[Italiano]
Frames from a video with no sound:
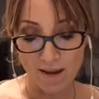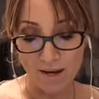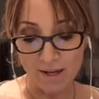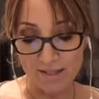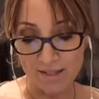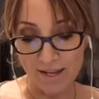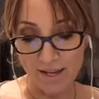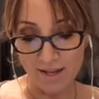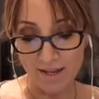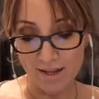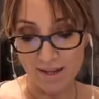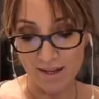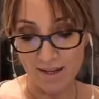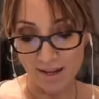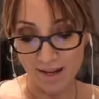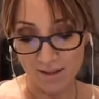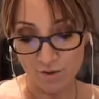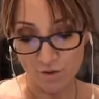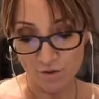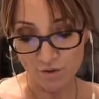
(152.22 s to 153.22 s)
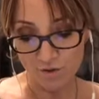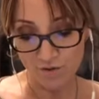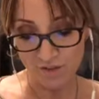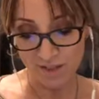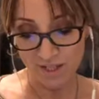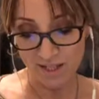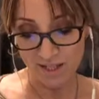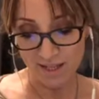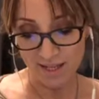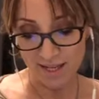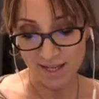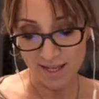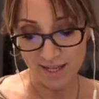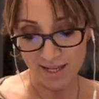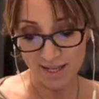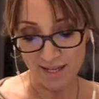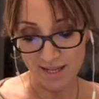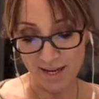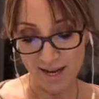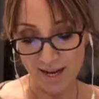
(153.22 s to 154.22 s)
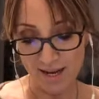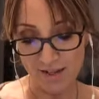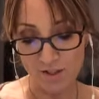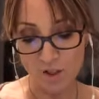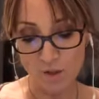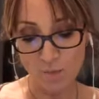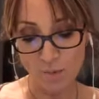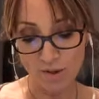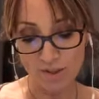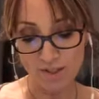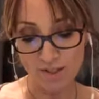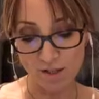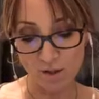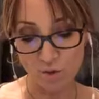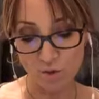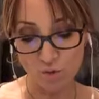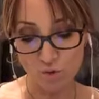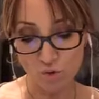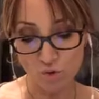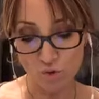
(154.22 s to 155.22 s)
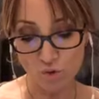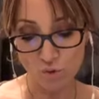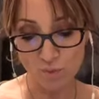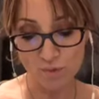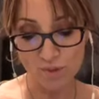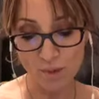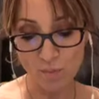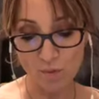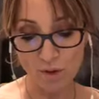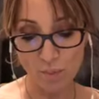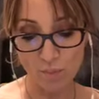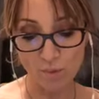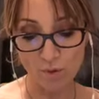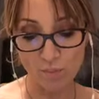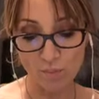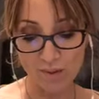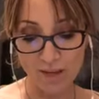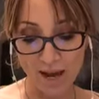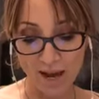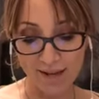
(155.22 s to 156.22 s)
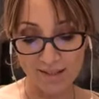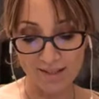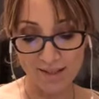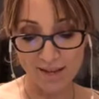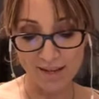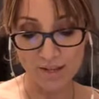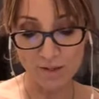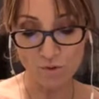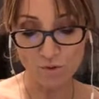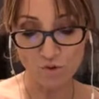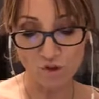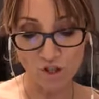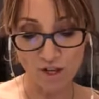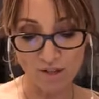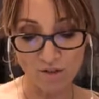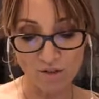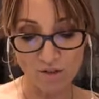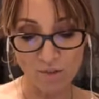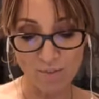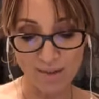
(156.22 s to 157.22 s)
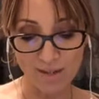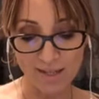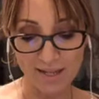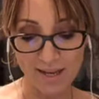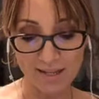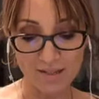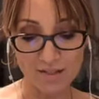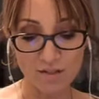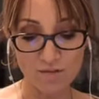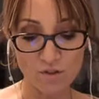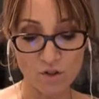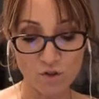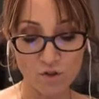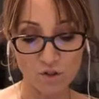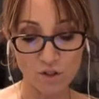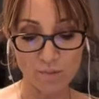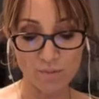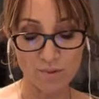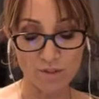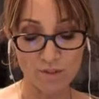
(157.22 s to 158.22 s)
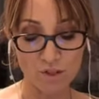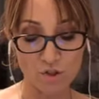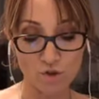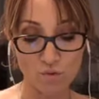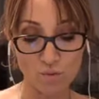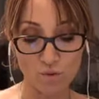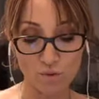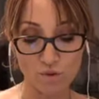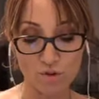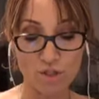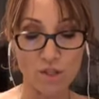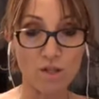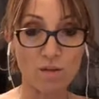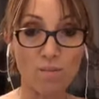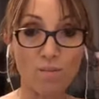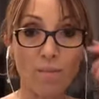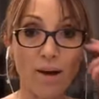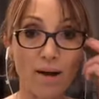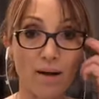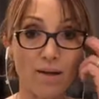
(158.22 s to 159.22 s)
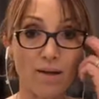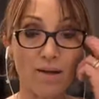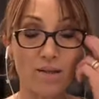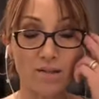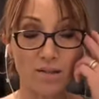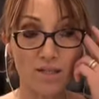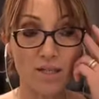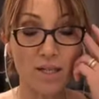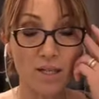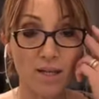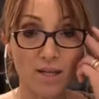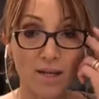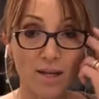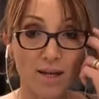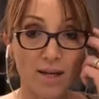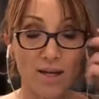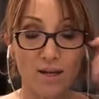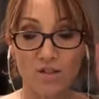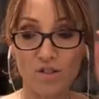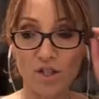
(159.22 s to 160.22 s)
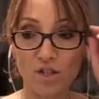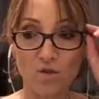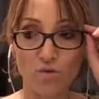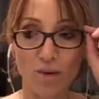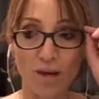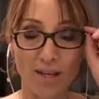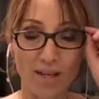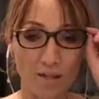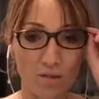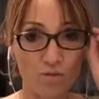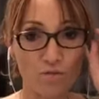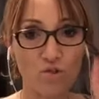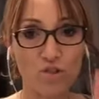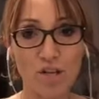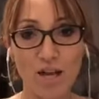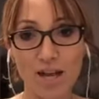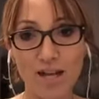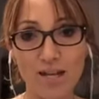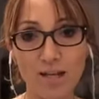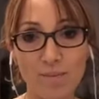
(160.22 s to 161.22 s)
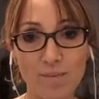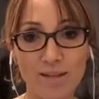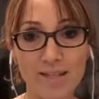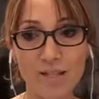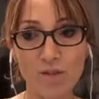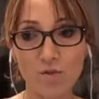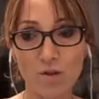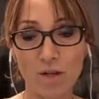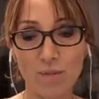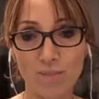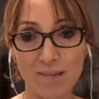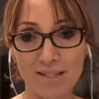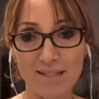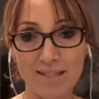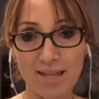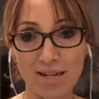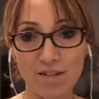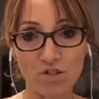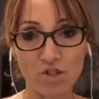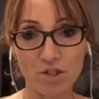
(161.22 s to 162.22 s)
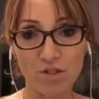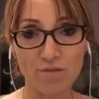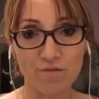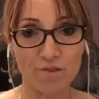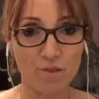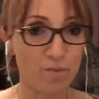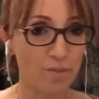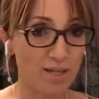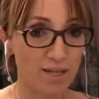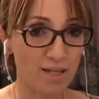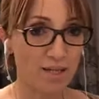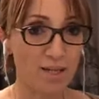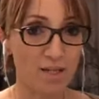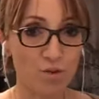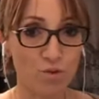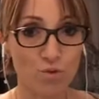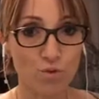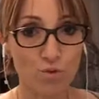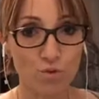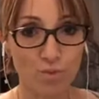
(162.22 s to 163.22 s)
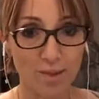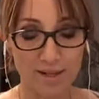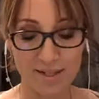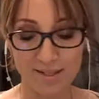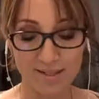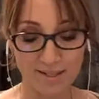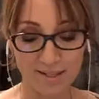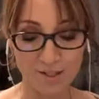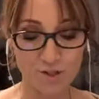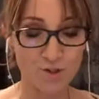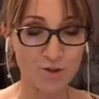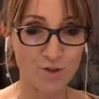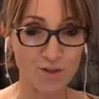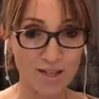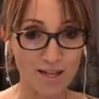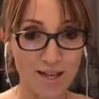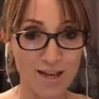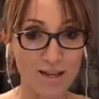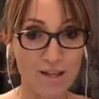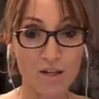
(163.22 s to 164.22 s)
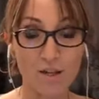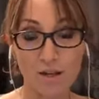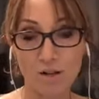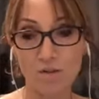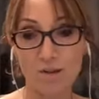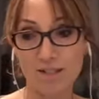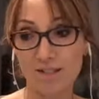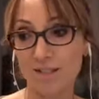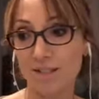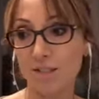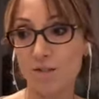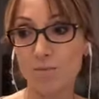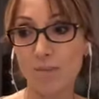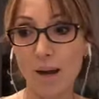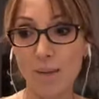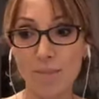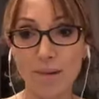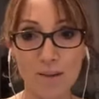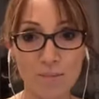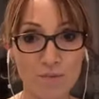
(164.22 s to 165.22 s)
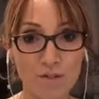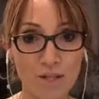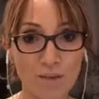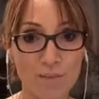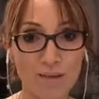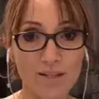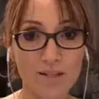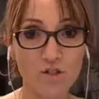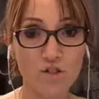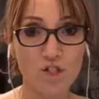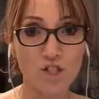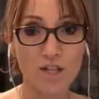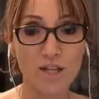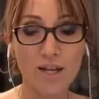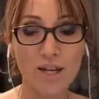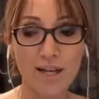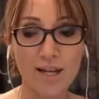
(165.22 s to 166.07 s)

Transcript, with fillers: ad, eh, ad offrire eh, la risposta congiunta più appropriata e non certo a demarcare divisioni pretestuose, ma eh, sì, certo è che non c'è il medico che massaggia l'infermiere che intuba, nel senso che eh, allora, se abbiamo dei medici